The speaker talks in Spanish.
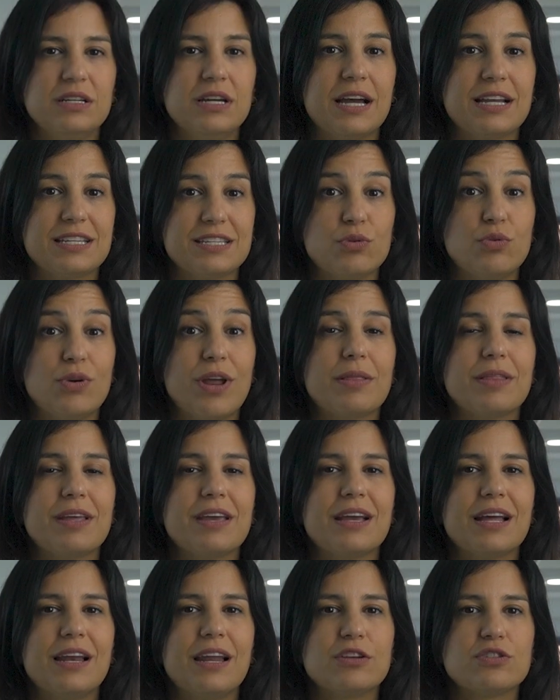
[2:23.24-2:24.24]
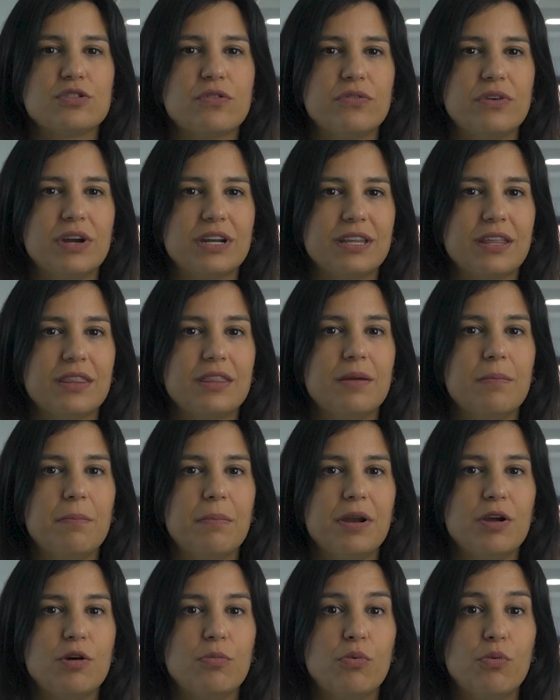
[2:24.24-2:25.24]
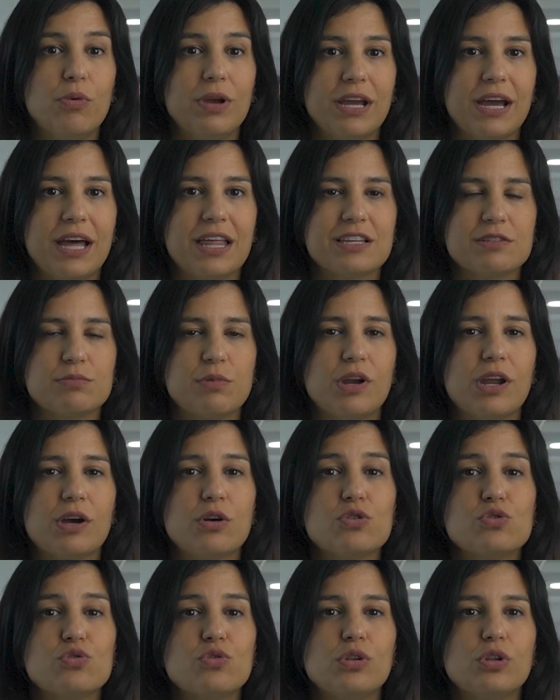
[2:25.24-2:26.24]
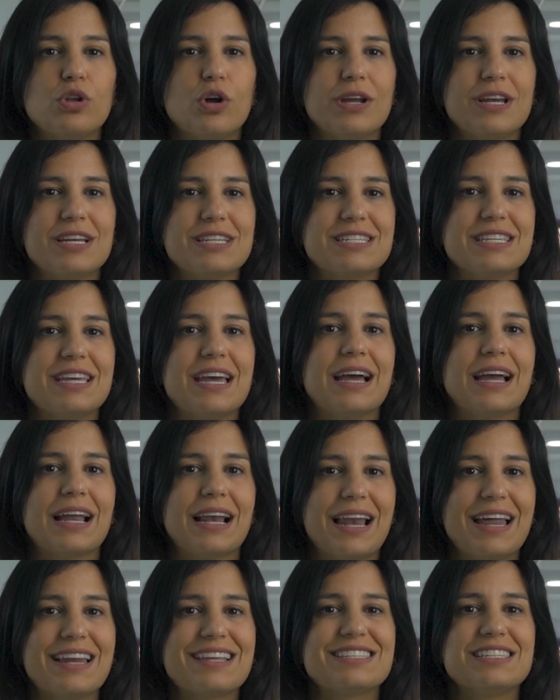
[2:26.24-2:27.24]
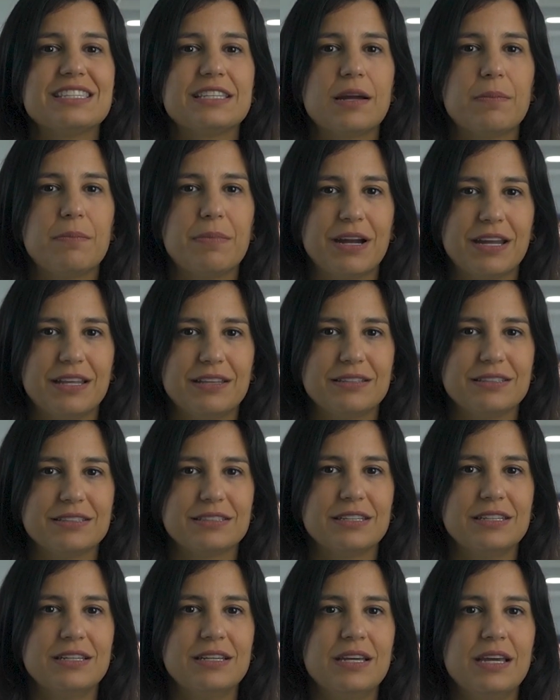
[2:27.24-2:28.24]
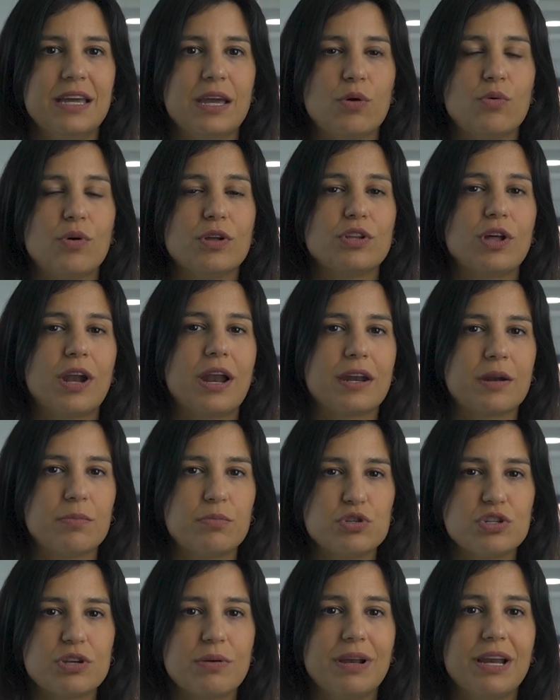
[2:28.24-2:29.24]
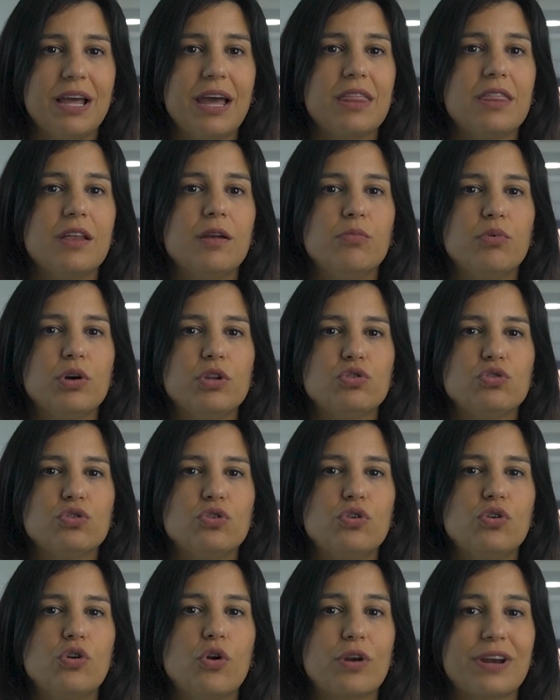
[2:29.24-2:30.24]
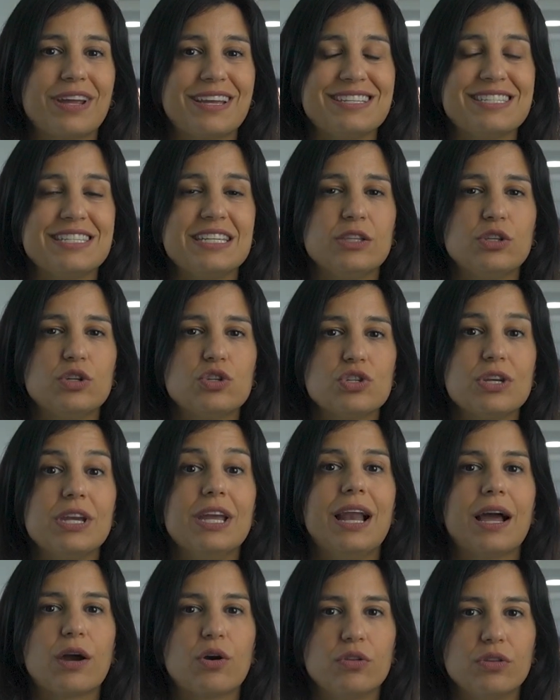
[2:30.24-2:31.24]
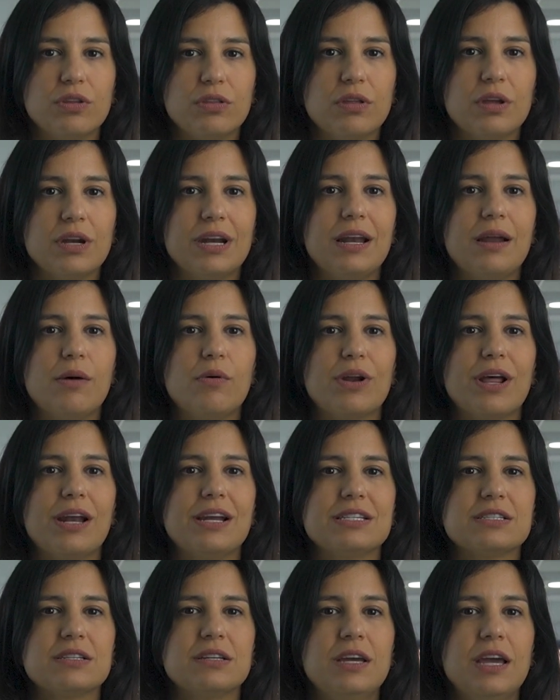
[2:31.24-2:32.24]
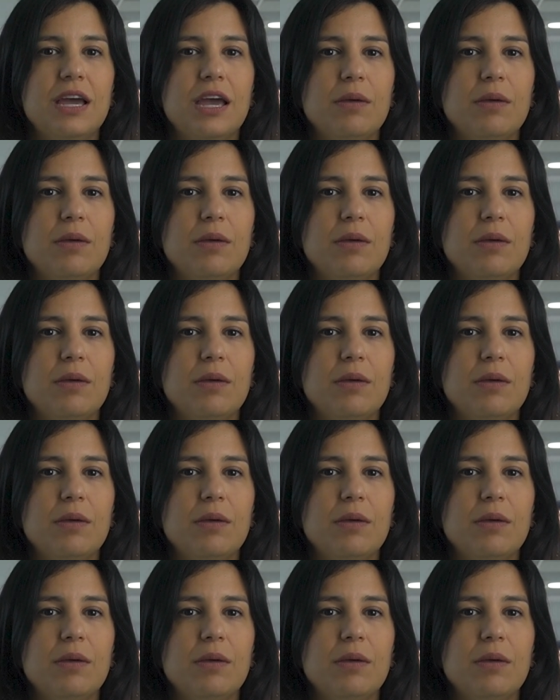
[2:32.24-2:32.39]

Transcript: Asegúrate de que las ofertas de empleo publicadas por las consultoras sean claras y transparentes en cuanto a las responsabilidades del puesto, los requisitos y las condiciones laborales.